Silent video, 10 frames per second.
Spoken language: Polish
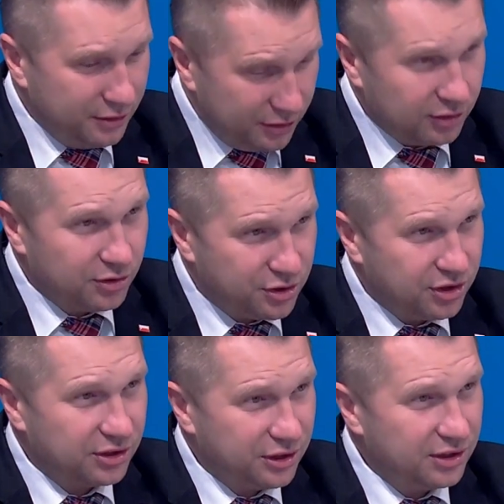
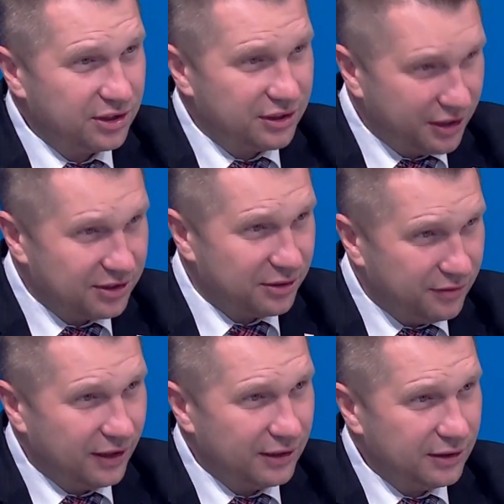rozstrzygnięć
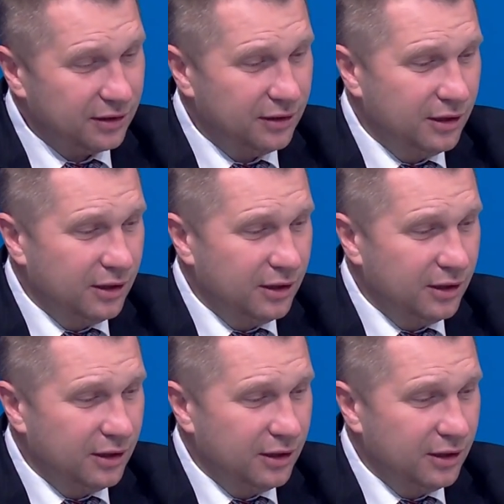zdecydowanych,